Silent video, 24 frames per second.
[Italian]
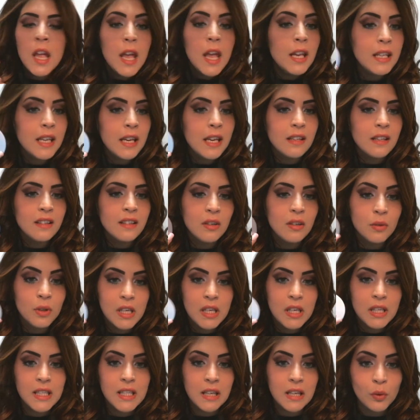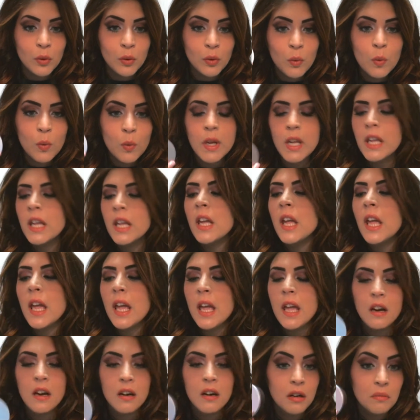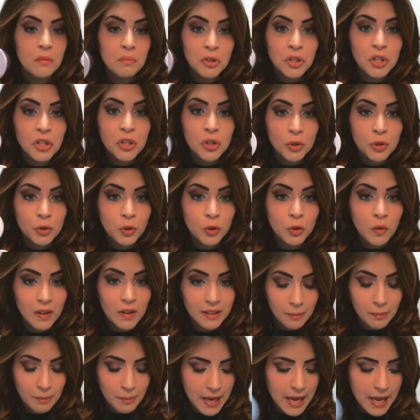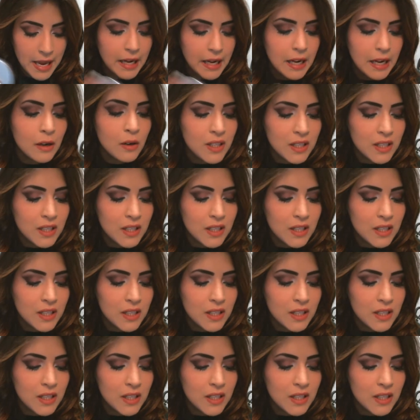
E niente, ho utilizzato lui e uh, mi ci sono trovata bene.